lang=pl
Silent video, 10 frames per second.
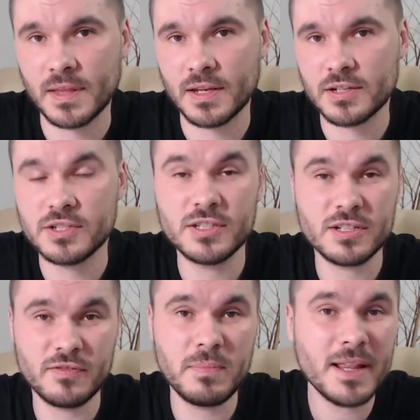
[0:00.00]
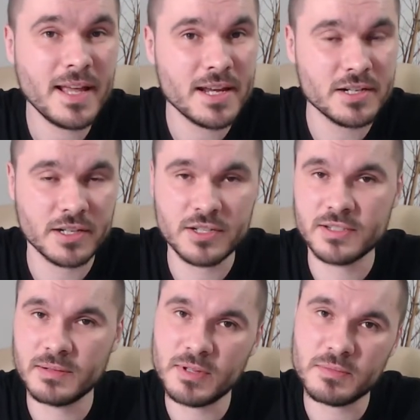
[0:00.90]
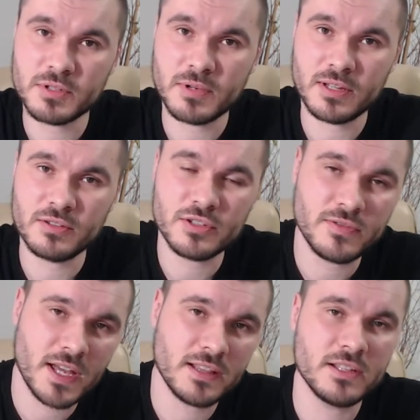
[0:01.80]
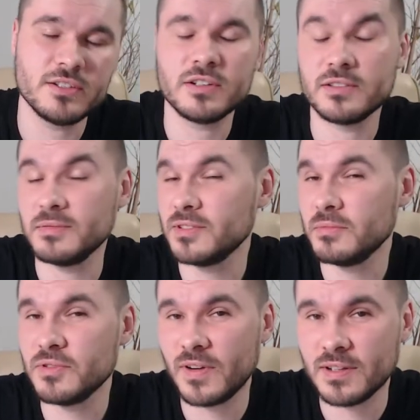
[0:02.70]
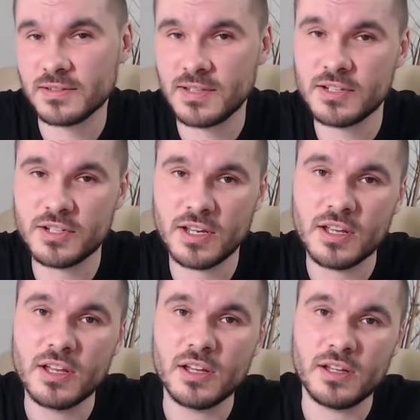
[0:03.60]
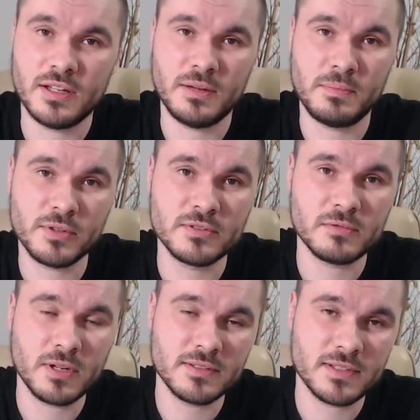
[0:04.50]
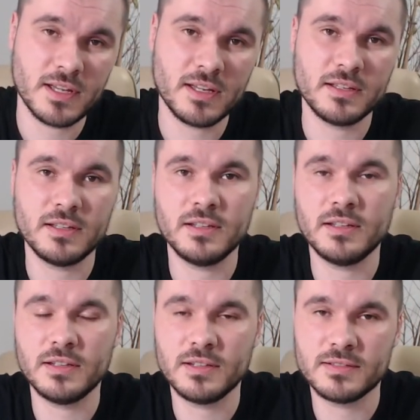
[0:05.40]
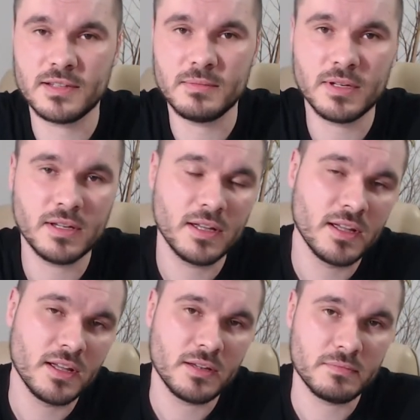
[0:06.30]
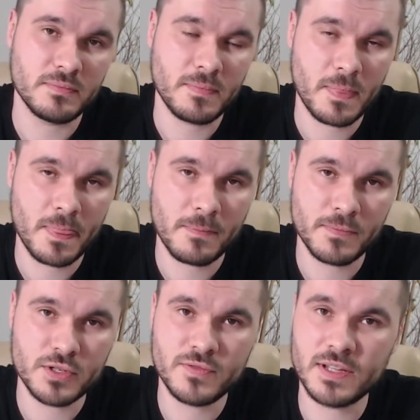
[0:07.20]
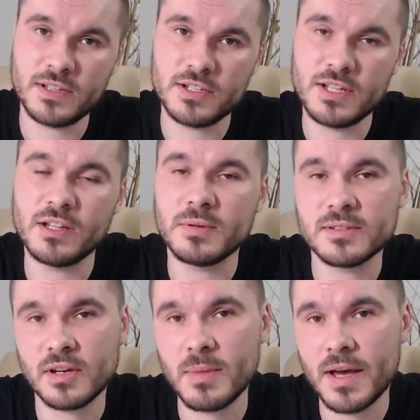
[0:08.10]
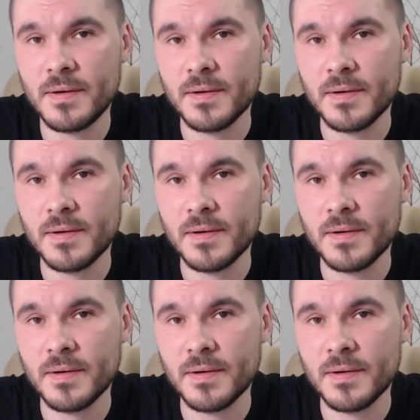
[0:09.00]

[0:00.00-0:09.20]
czy też w plenerze, gdzie chcemy na przykład doświetlić, chcemy zrobić fajne zdjęcie e, pod słońce i, i chcemy mm, doświetlić daną osobę